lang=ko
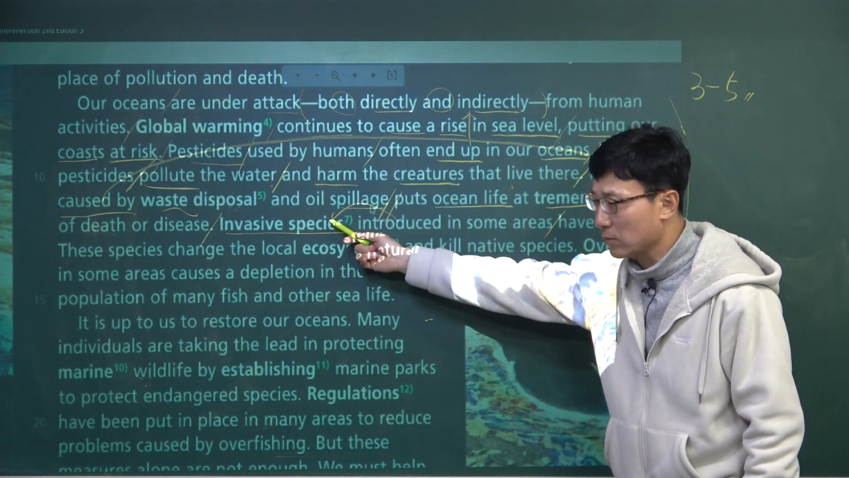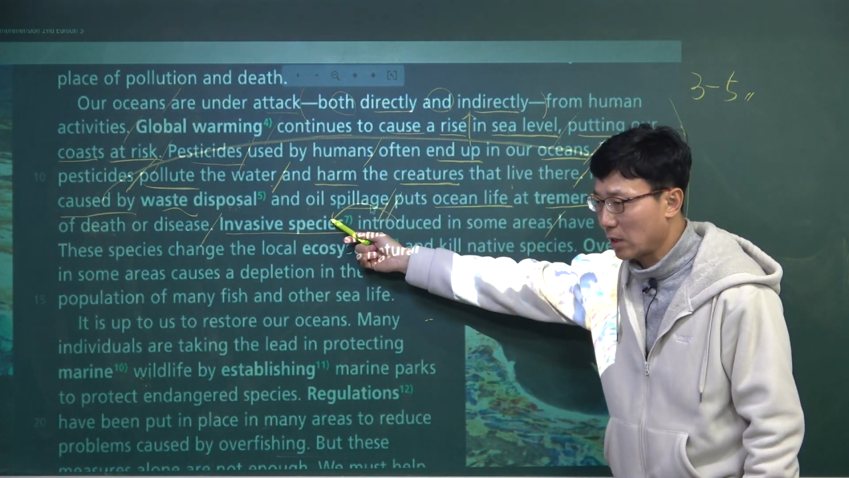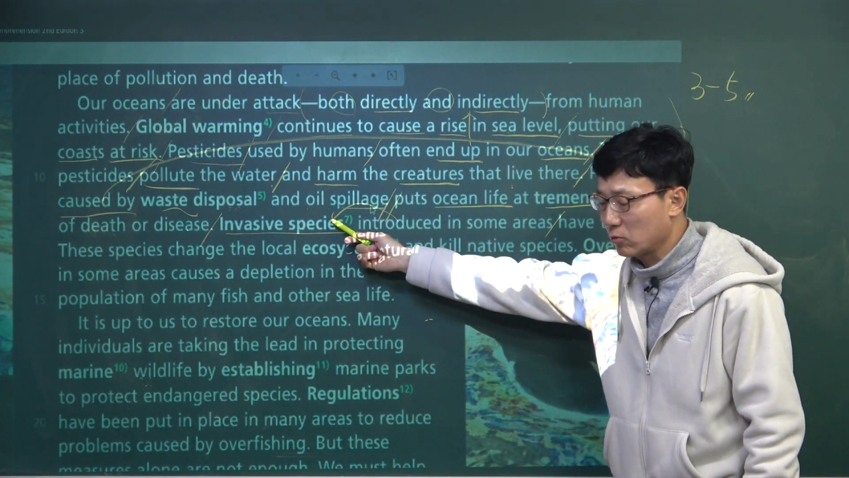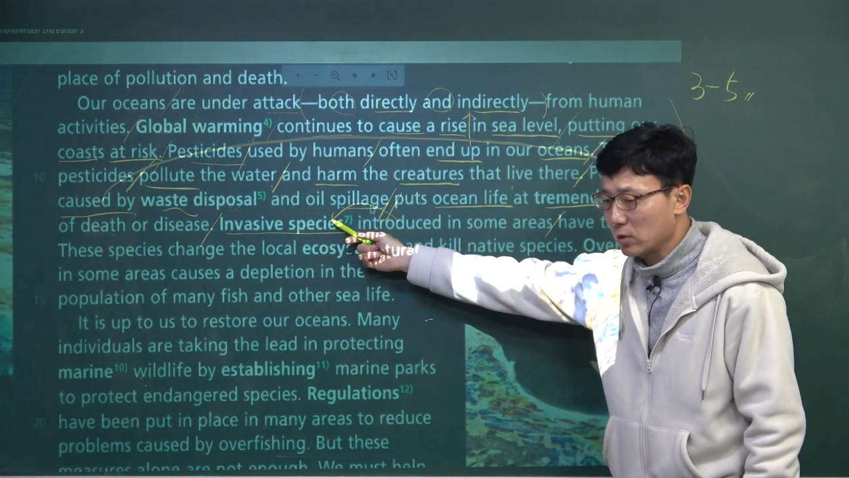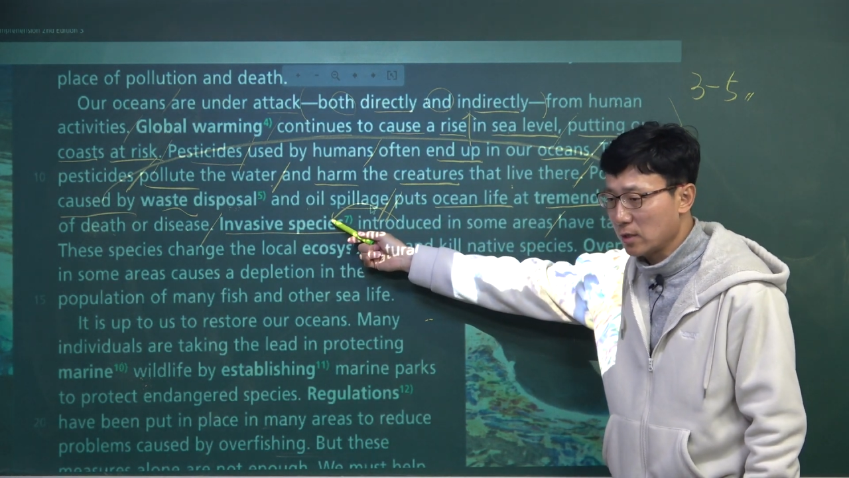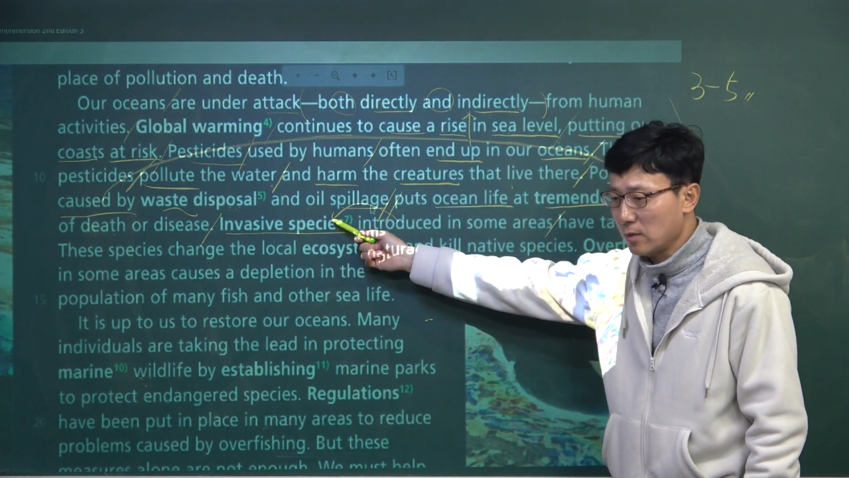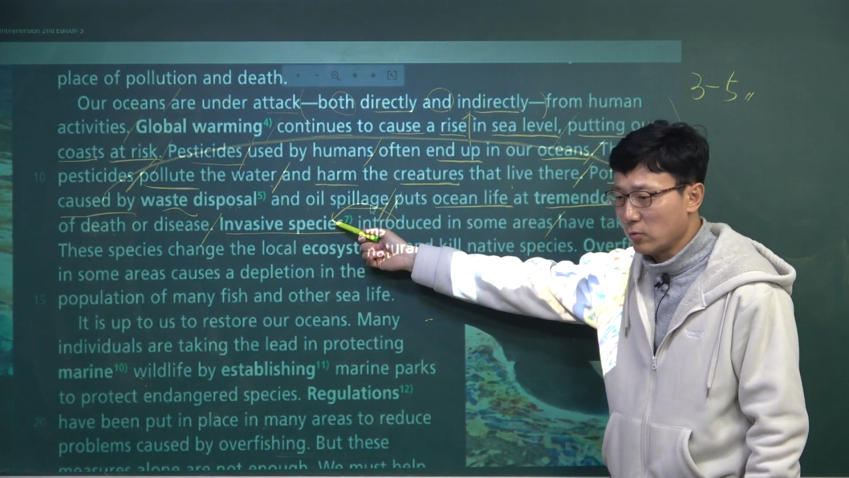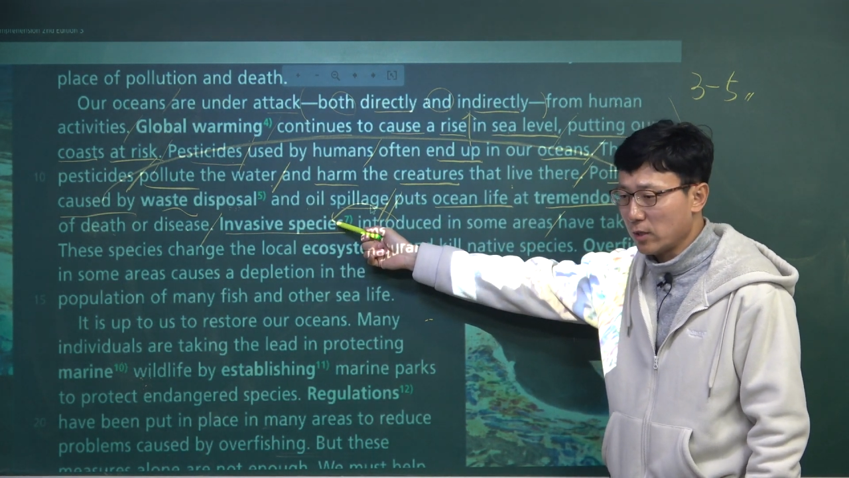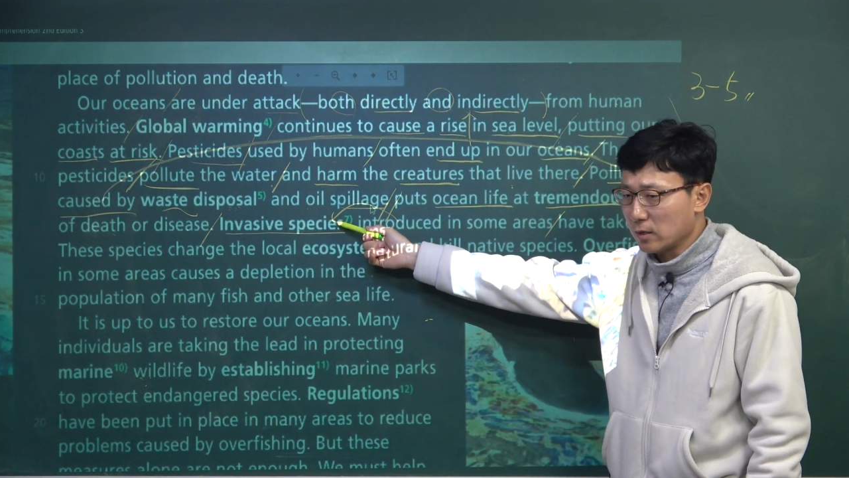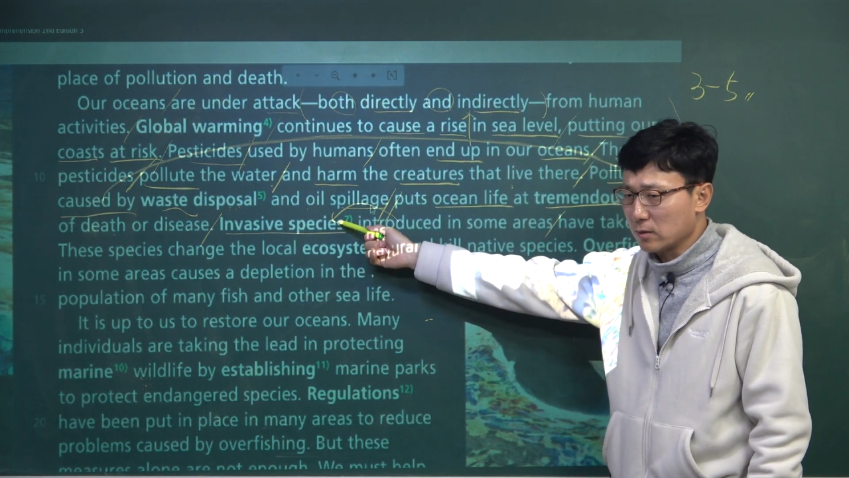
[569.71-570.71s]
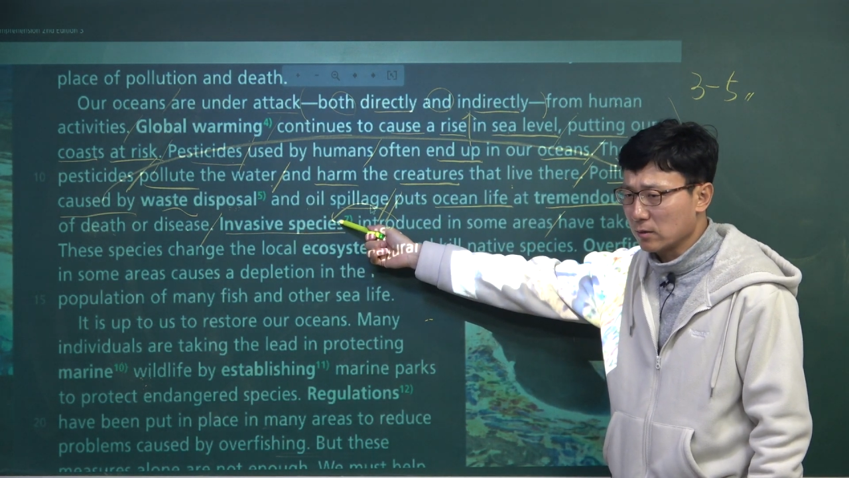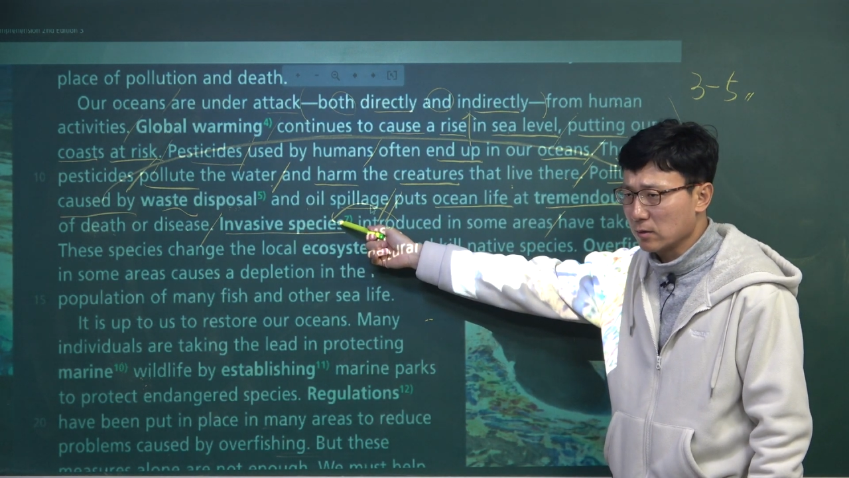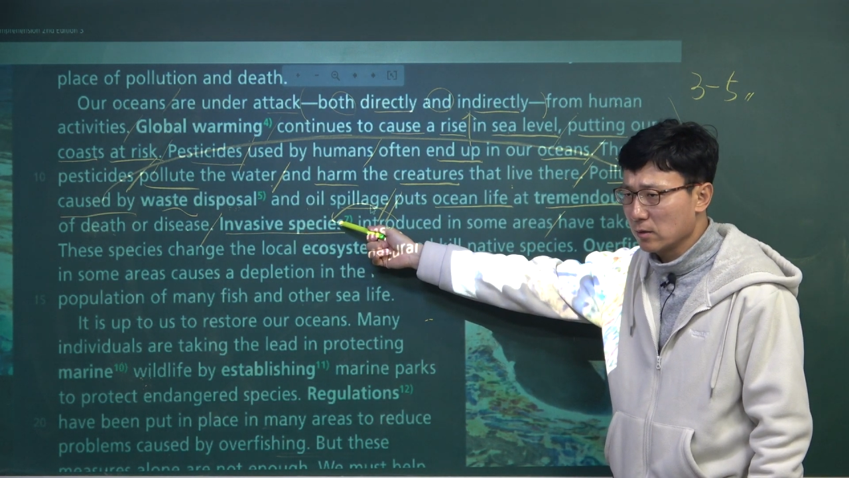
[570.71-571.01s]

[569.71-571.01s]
개구리인가 뭐야 그